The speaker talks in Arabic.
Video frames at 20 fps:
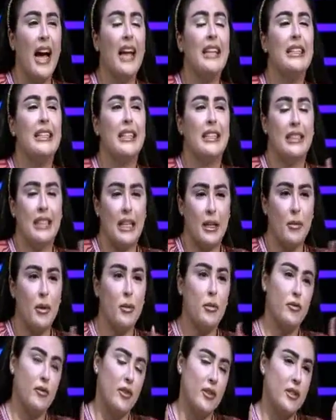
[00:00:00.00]
عندك
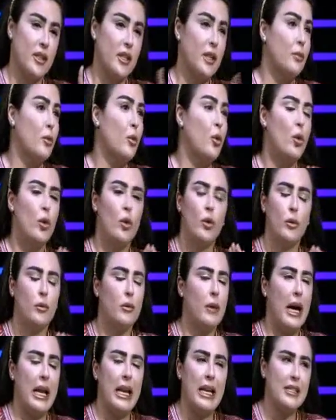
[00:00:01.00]
التجميل بتفسريه
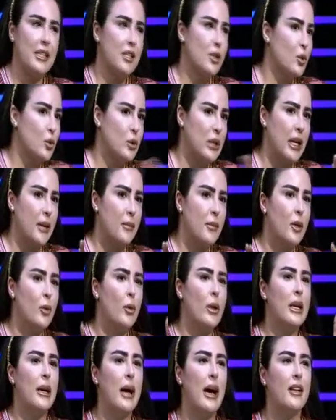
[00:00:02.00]
كله على اساس انه
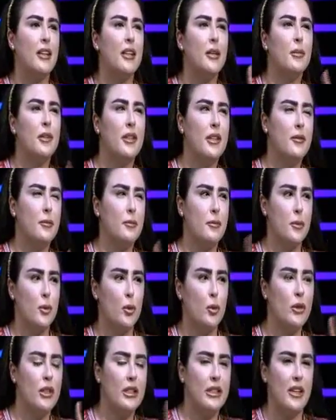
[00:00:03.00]
تجميل ولا حضرتك
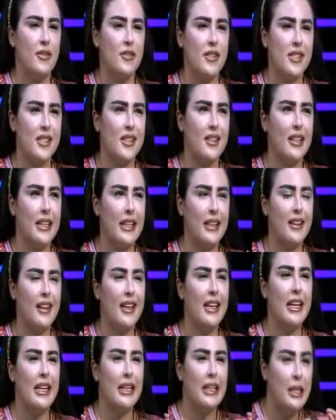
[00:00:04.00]
بيكون التفسير هنا